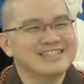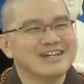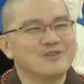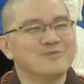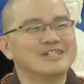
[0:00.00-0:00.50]

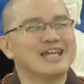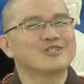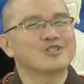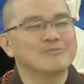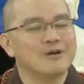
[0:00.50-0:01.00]
教我们来
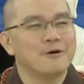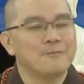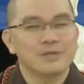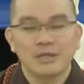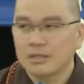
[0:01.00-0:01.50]
做什
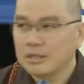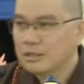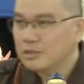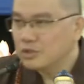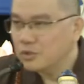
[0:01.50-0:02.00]
么？
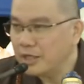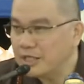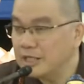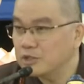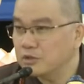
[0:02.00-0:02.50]
对
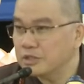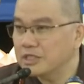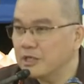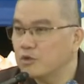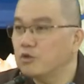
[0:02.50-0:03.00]
一切众
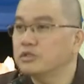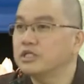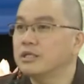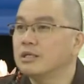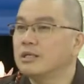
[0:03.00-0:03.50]
生要恭
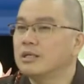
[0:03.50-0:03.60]
敬，